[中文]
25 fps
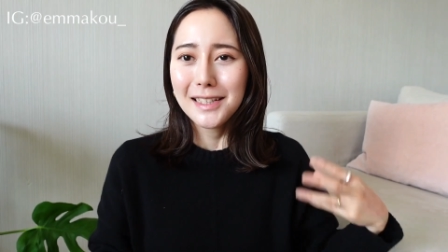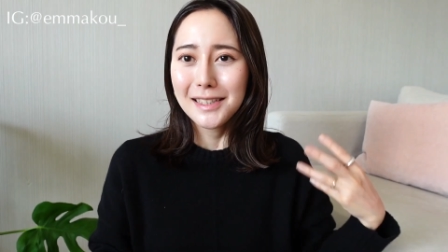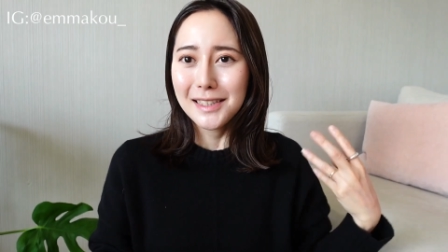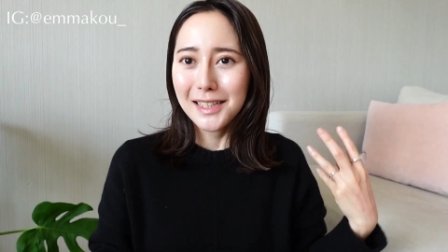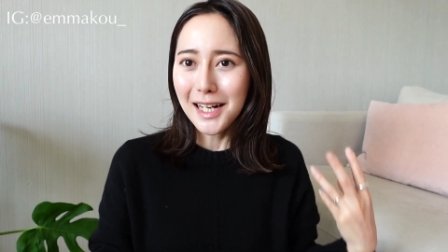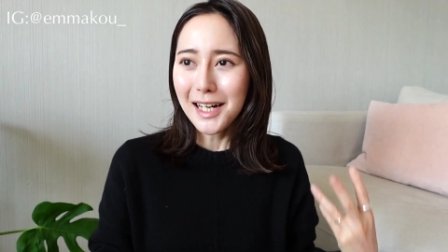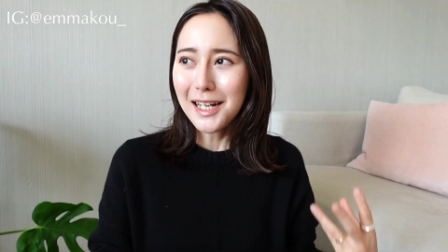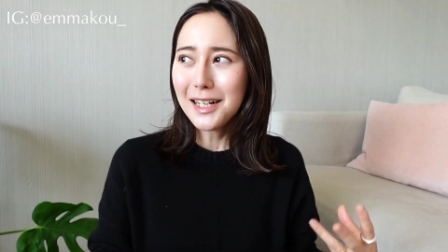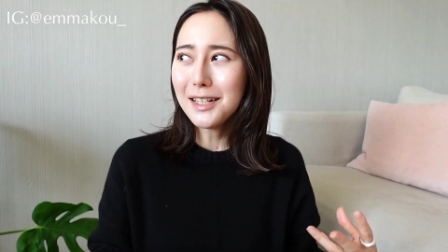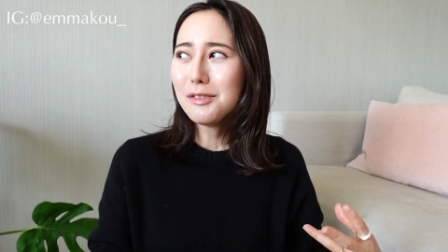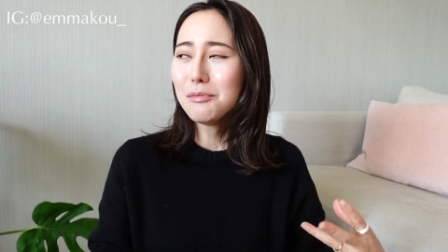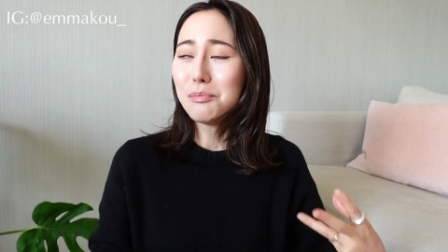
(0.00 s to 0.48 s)

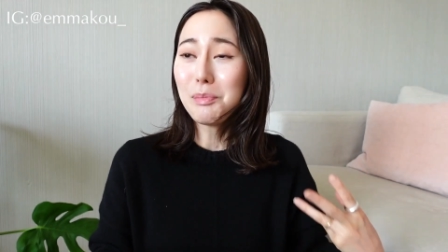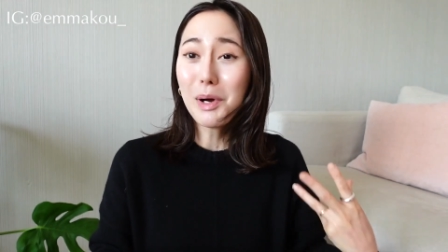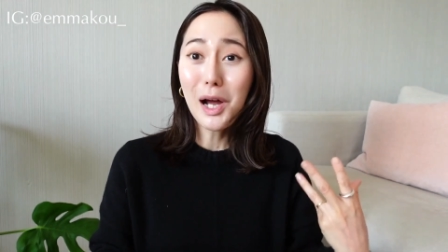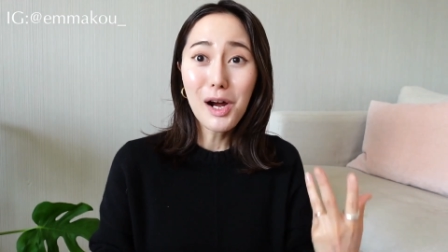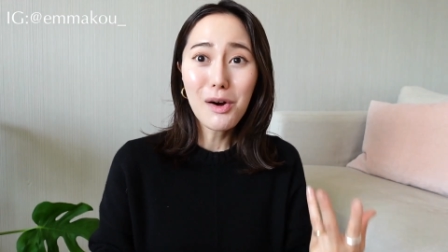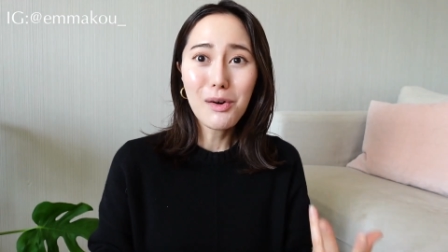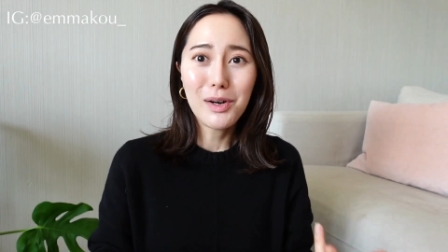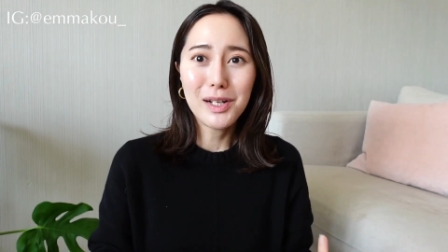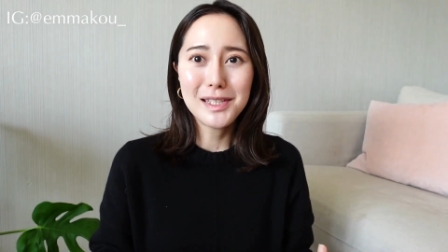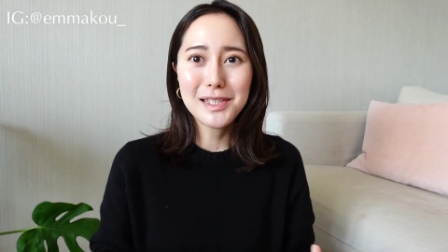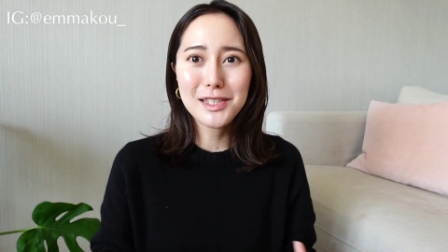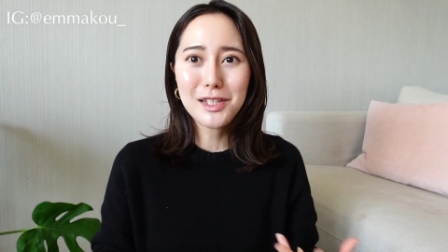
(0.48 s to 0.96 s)
刚
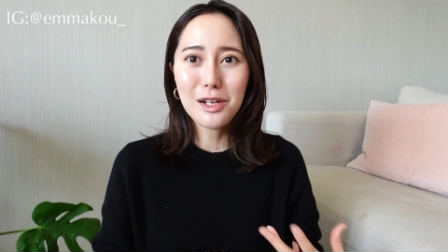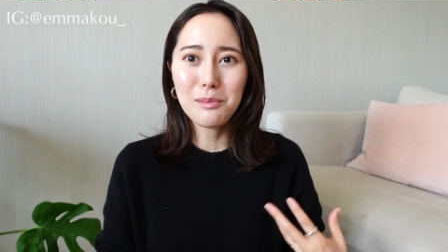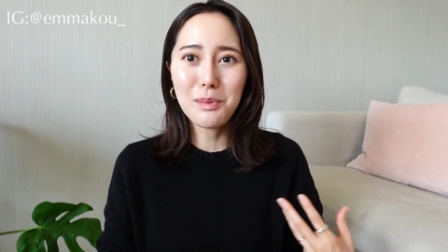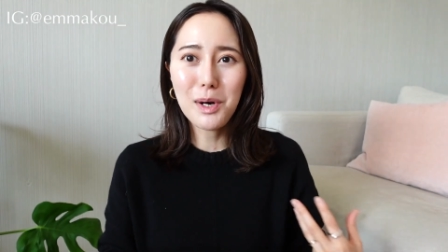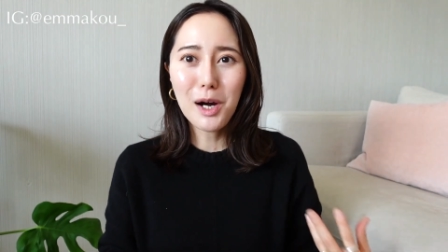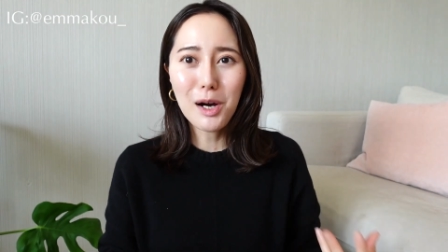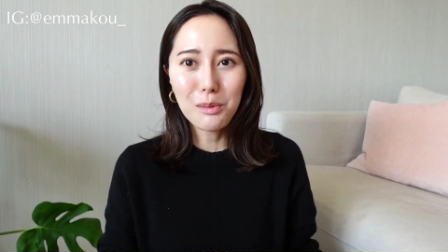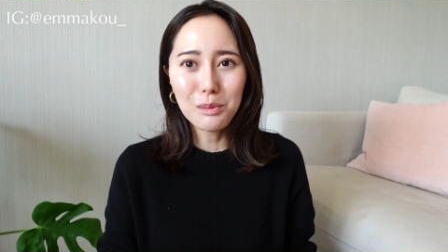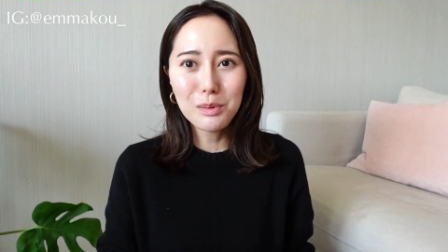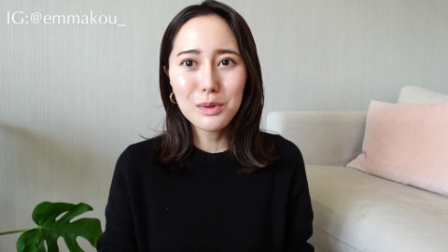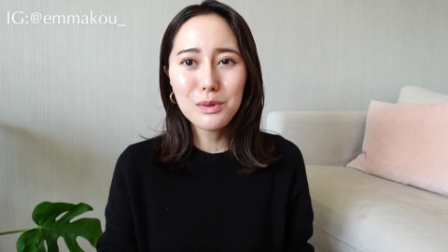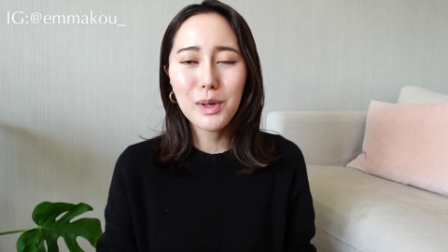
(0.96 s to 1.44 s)
泡完澡、
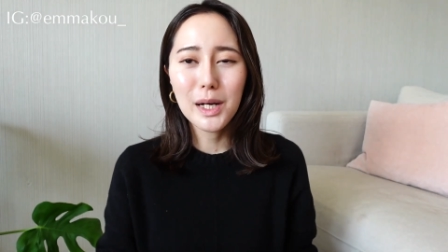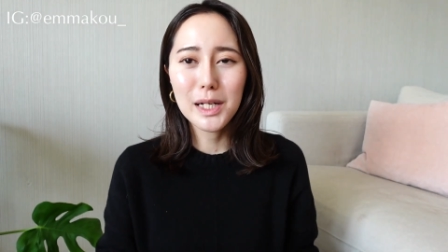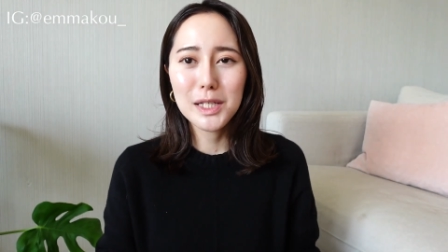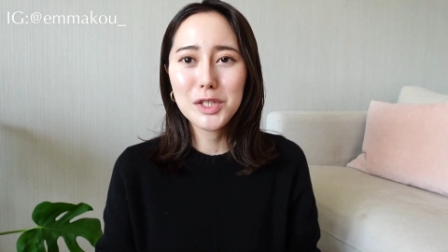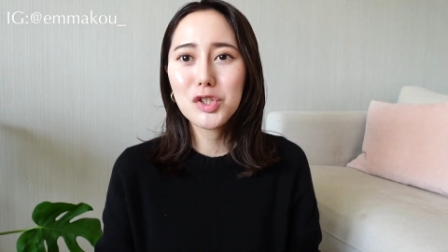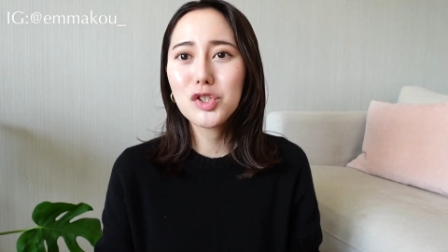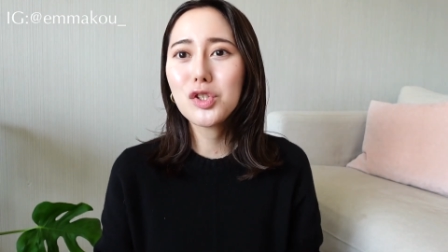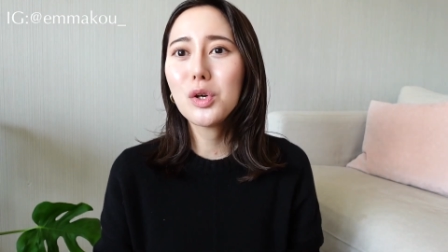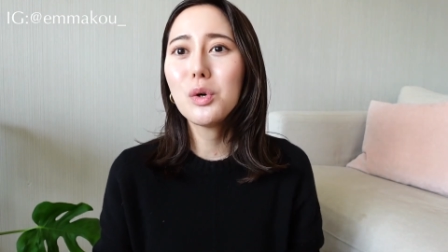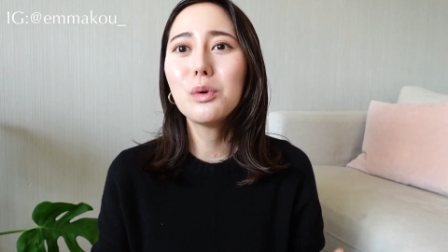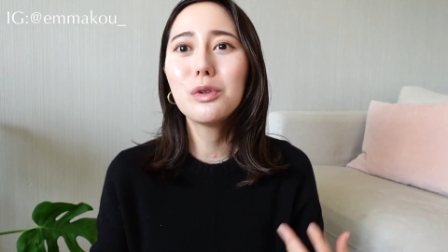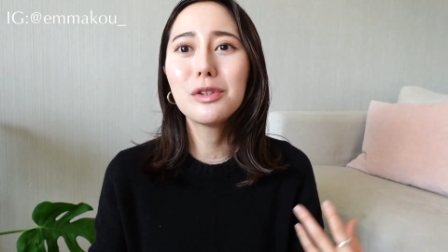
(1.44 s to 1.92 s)
跑步完
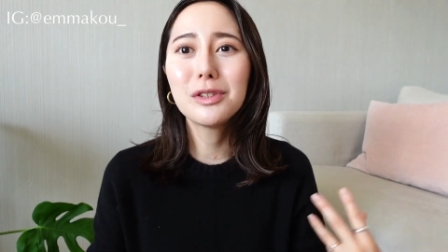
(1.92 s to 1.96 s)
之后，